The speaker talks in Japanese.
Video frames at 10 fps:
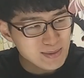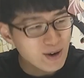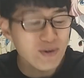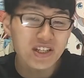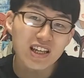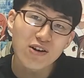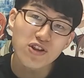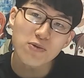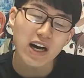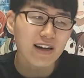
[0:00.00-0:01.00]
まあ、この先は本
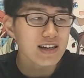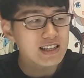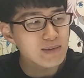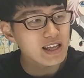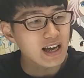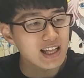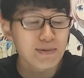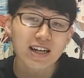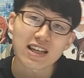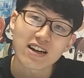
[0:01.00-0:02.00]
当完結まで
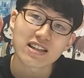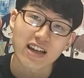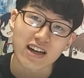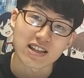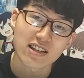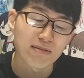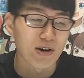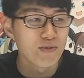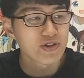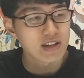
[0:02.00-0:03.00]
アニメ化されるんじゃないかとでに今
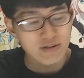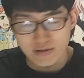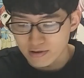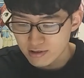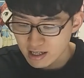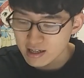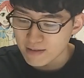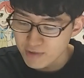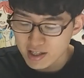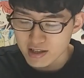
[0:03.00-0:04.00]
思ってる作
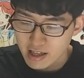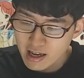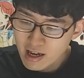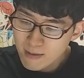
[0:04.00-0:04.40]
品ですね。